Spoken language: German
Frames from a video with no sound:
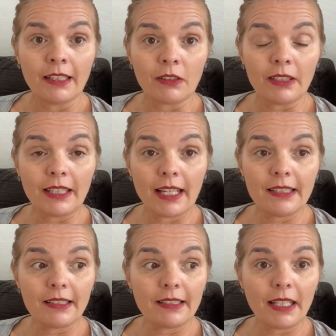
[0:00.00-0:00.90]
Und
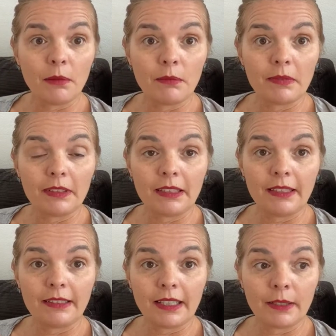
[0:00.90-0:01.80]
das ist eben
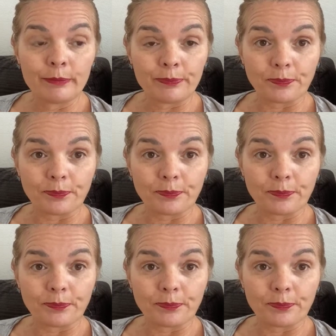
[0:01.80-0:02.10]
diese